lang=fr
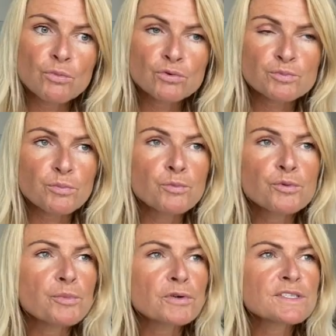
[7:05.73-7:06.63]
bon, on
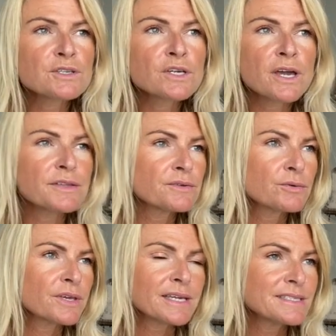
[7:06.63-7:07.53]
peut penser à
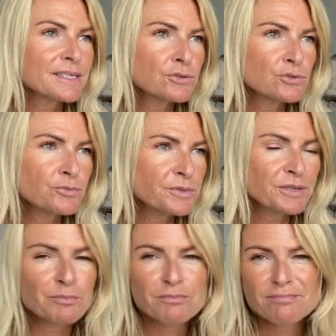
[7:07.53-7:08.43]
une crise
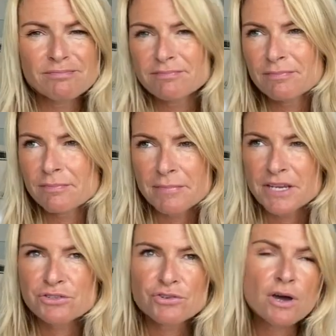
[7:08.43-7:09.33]
économique
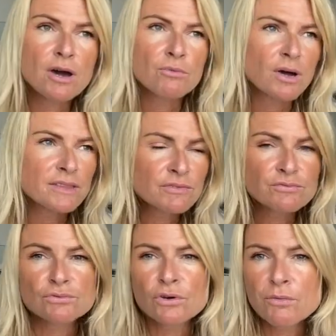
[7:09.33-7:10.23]
majeure ou un
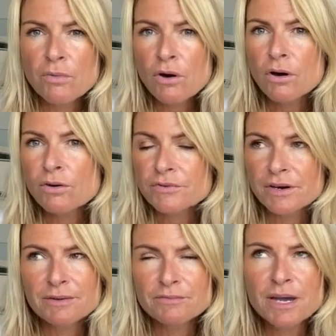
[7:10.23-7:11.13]
effondrement,
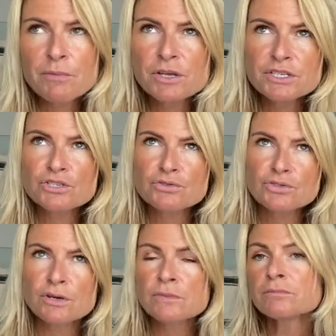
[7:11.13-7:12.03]
voilà, vraiment à des
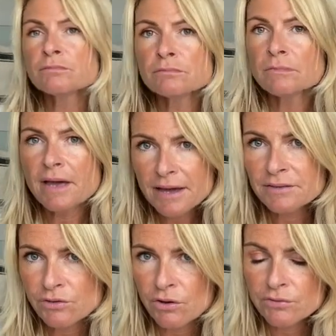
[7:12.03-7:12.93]
choses
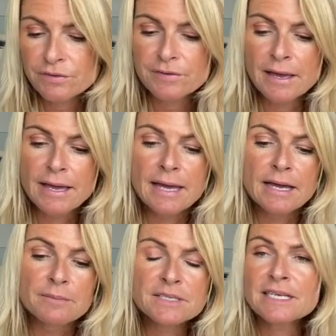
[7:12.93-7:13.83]
intenses.
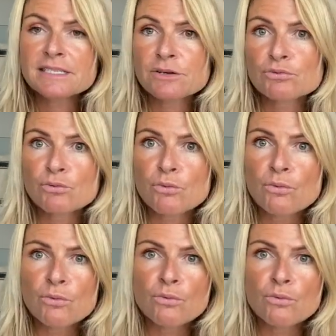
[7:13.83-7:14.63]
Mais ça c'est quand on,